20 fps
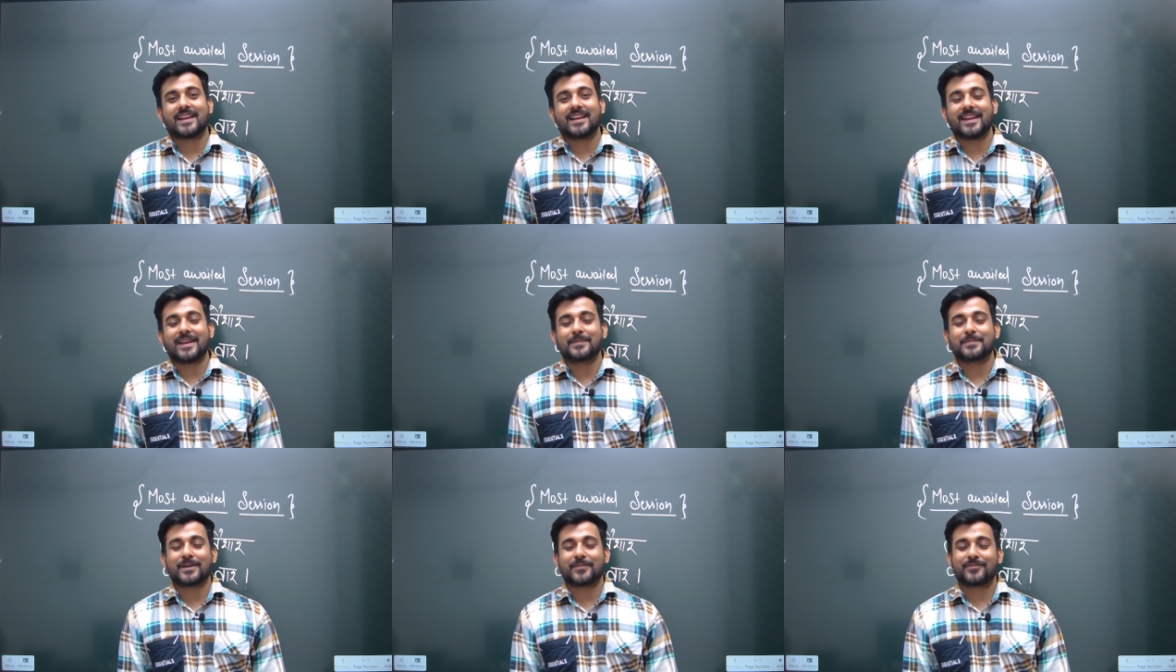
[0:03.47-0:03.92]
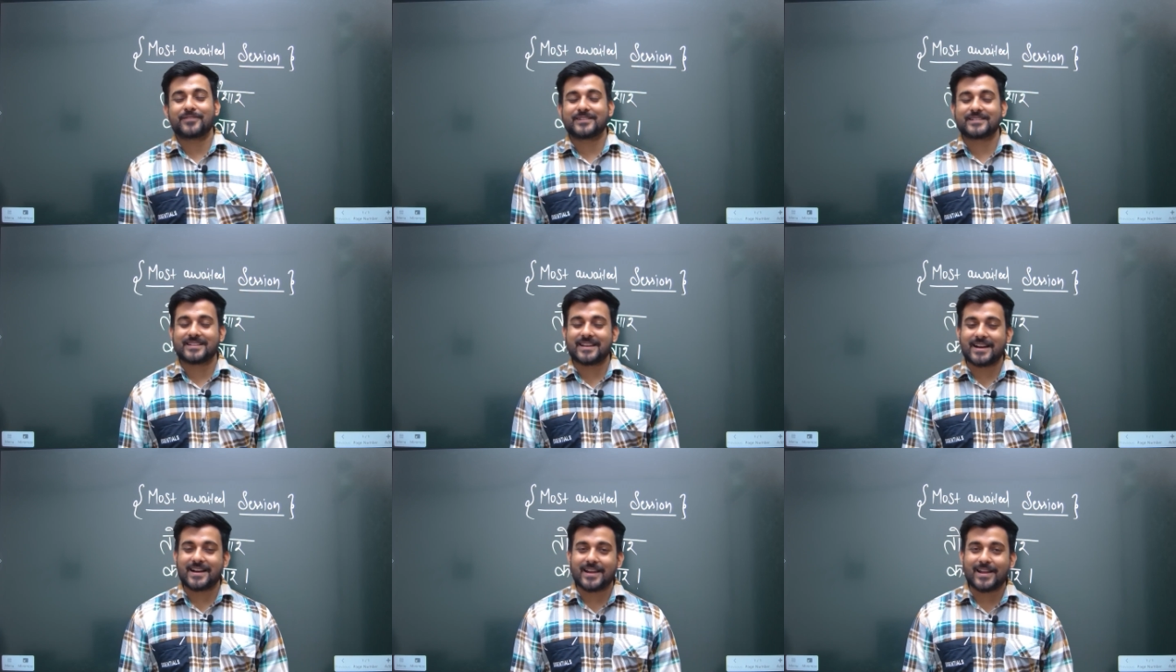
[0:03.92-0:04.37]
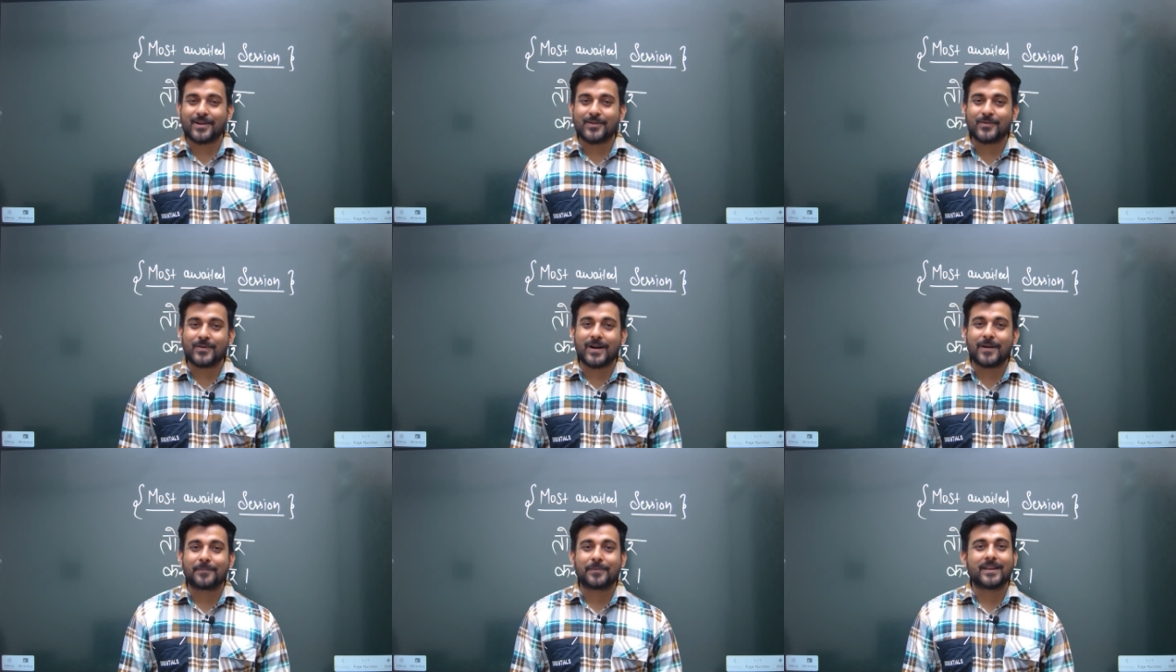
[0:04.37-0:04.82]
एक बार फिर से आ गया हूं
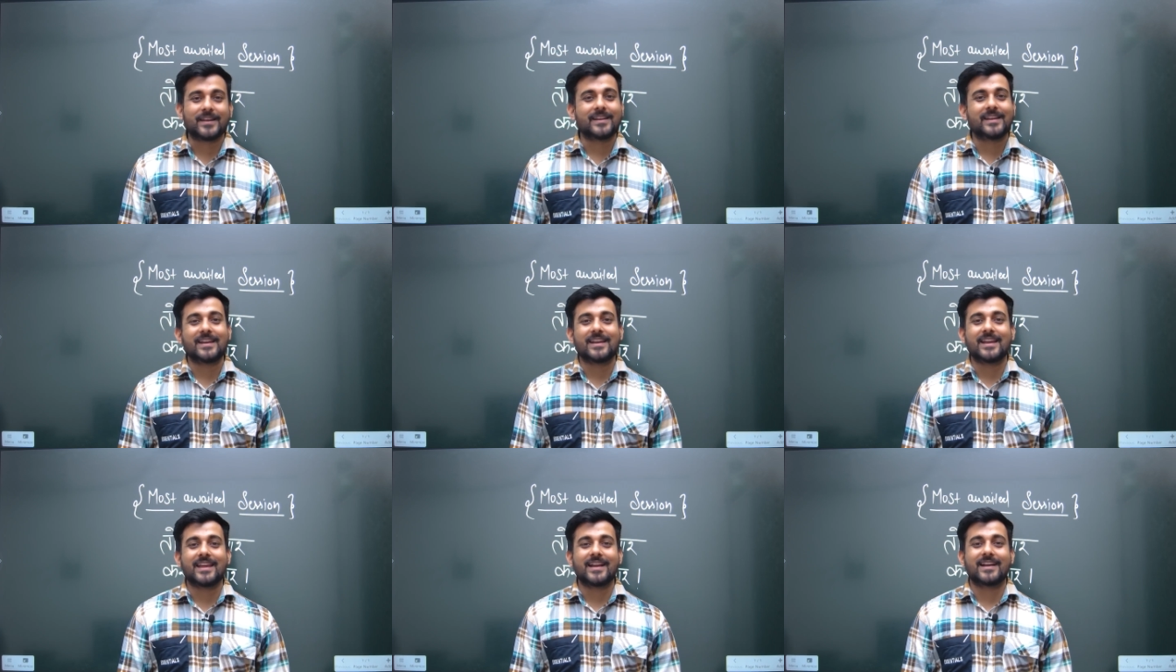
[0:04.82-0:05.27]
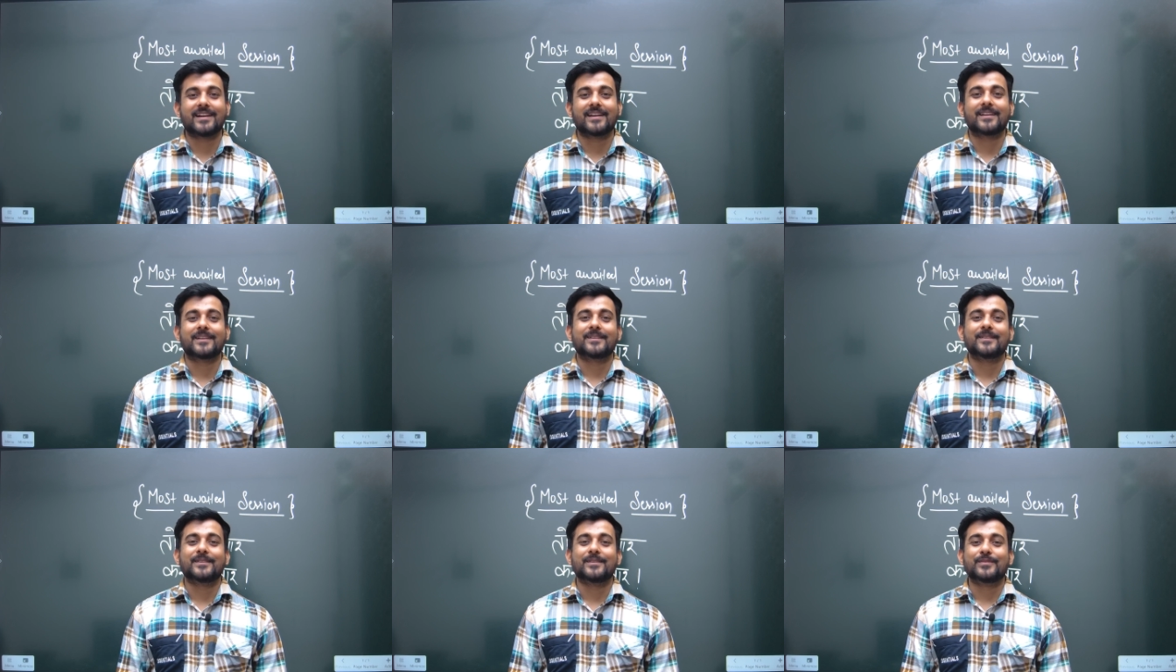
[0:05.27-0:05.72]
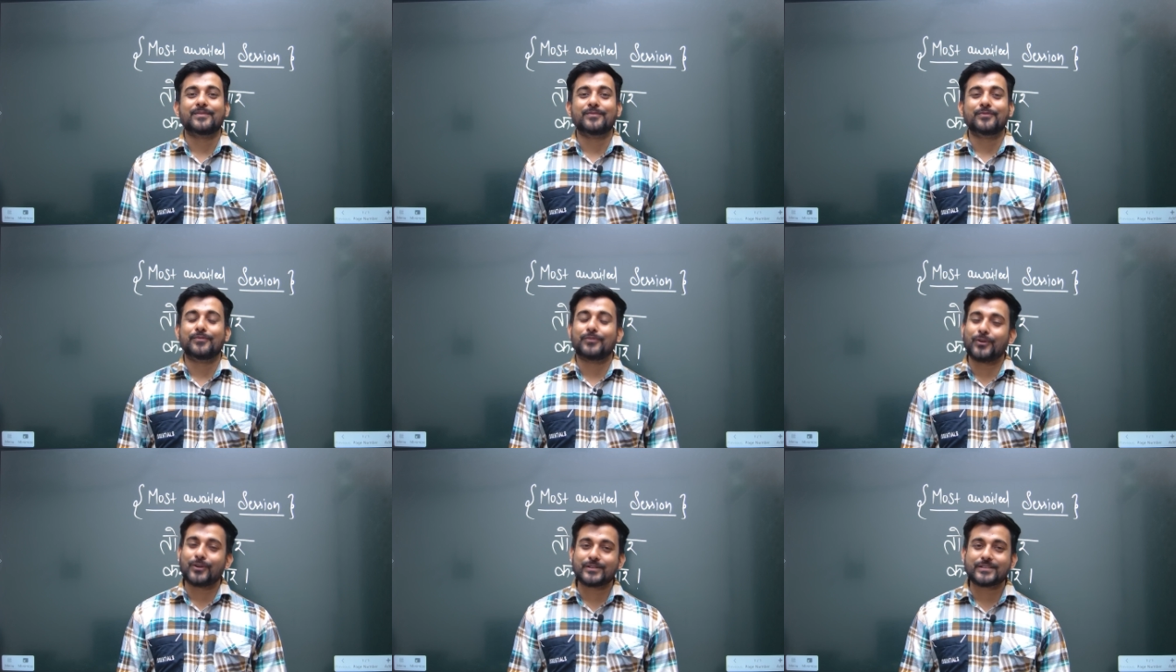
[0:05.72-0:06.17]
आपके लिए लेकर
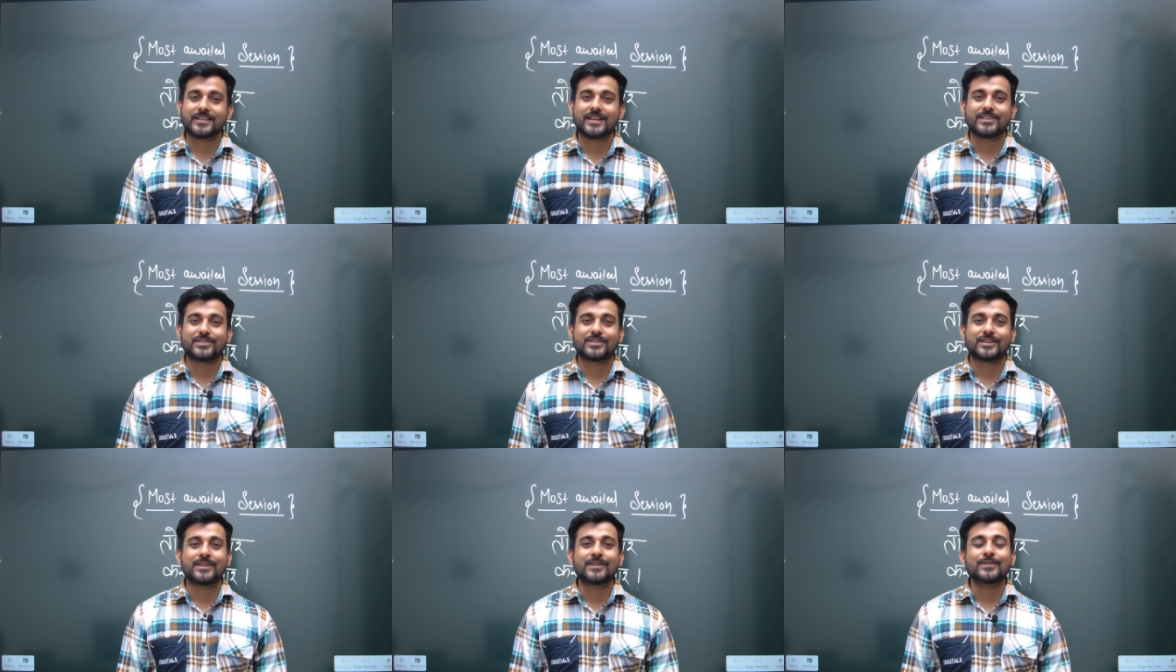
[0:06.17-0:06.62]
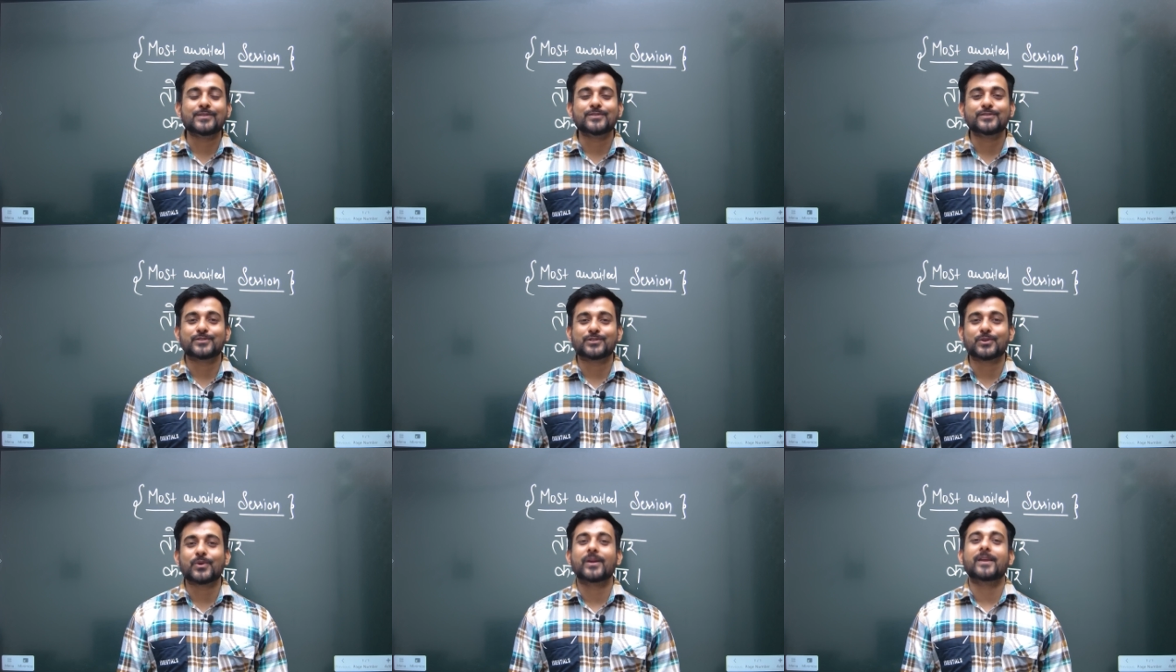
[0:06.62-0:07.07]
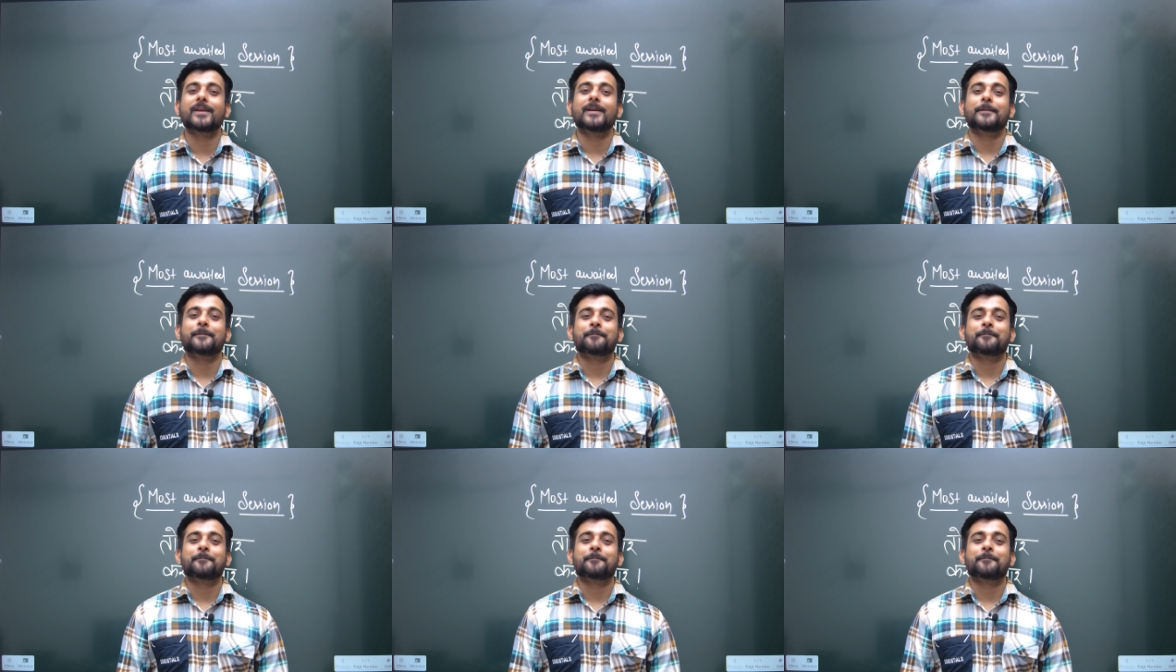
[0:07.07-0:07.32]
वो सेशन जो कि